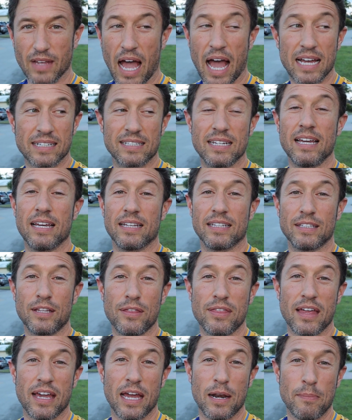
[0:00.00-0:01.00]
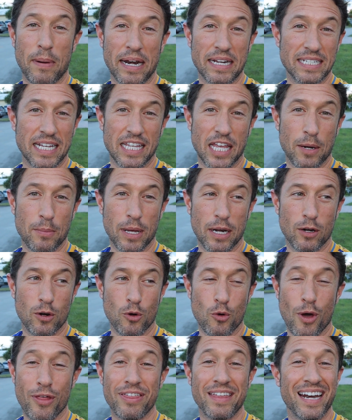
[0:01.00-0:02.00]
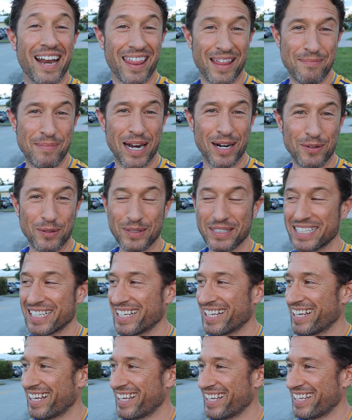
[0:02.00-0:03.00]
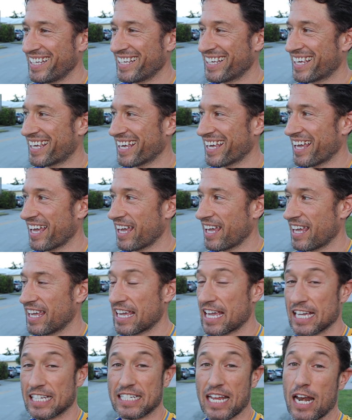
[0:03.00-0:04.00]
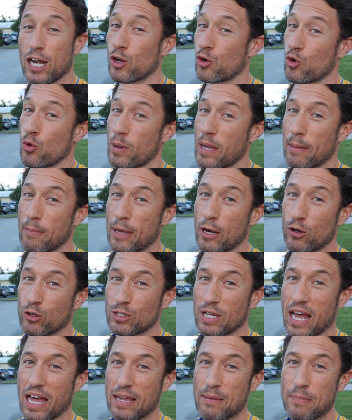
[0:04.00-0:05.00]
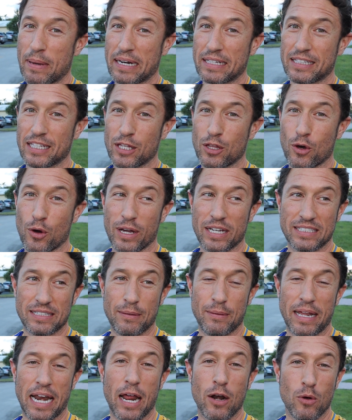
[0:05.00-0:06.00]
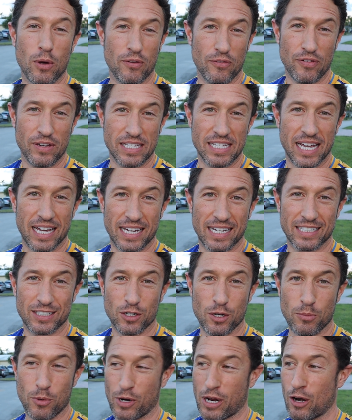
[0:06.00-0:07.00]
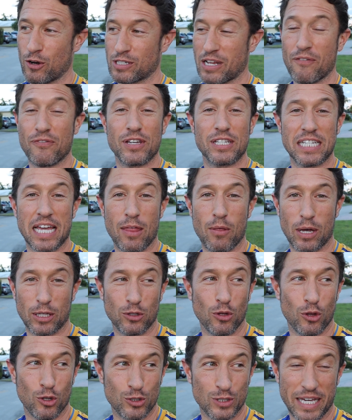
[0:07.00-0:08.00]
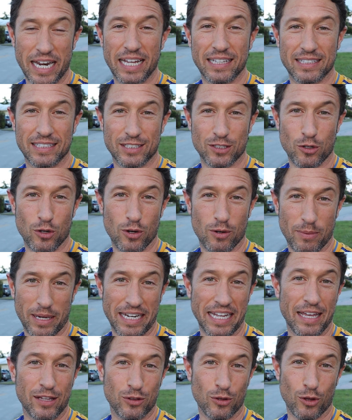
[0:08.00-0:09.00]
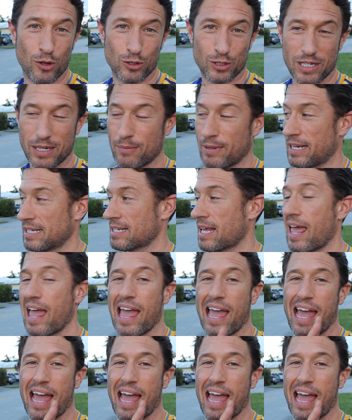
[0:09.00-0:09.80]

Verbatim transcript: Ah, sí, dice que el Paris Saint Germain no hace nada malo y que, que es el club que menos ha invertido este verano en fichajes, ¿no? Porque los ha fichado a todos gratis, ¿no? Venían todos libres.